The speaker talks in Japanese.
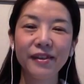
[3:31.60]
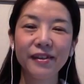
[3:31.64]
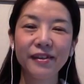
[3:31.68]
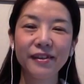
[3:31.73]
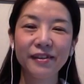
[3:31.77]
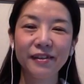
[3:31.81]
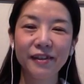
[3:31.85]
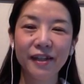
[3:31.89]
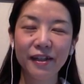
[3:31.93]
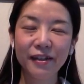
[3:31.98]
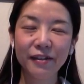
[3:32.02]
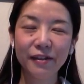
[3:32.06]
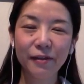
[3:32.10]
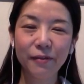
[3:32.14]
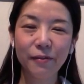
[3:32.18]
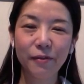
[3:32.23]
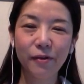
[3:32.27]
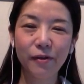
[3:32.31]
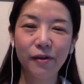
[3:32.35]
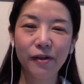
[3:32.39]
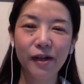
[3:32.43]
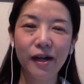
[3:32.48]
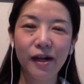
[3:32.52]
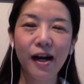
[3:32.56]
それと
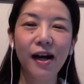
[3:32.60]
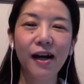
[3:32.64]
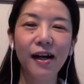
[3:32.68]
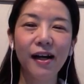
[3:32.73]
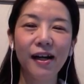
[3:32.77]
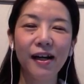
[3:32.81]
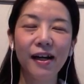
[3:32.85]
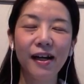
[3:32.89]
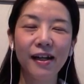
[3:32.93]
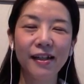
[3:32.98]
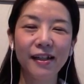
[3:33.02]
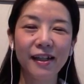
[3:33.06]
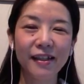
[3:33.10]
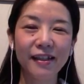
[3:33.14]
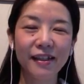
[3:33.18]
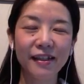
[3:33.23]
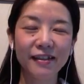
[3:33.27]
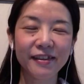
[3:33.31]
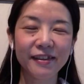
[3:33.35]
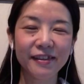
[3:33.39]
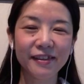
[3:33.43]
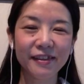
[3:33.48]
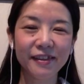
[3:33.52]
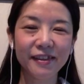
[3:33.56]
もあなた
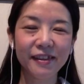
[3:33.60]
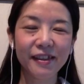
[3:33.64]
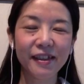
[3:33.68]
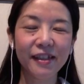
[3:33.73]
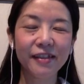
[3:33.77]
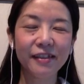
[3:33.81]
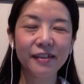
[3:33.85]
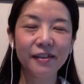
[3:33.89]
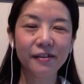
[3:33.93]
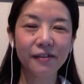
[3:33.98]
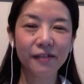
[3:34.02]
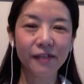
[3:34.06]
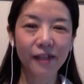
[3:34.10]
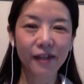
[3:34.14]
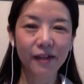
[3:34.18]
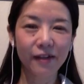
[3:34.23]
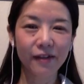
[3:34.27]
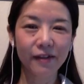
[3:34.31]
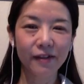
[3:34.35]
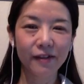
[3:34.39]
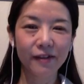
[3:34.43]
自身でしょうか